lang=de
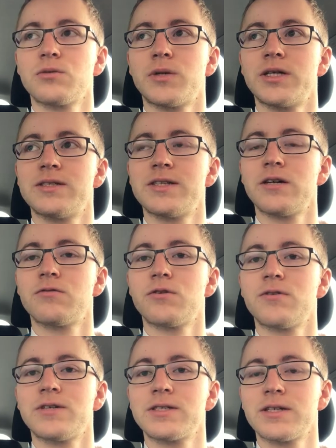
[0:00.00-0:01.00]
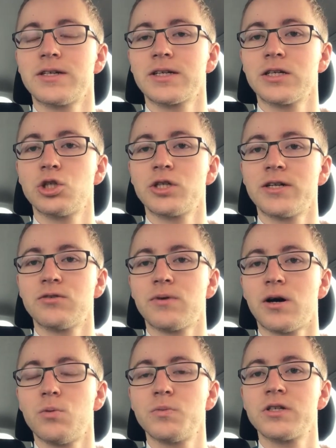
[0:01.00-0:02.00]
euch mal den Zettel vor, was da drin stand
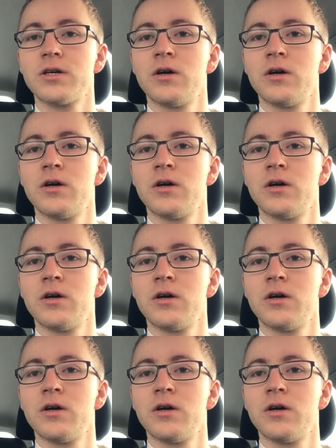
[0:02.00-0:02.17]
überhaupt.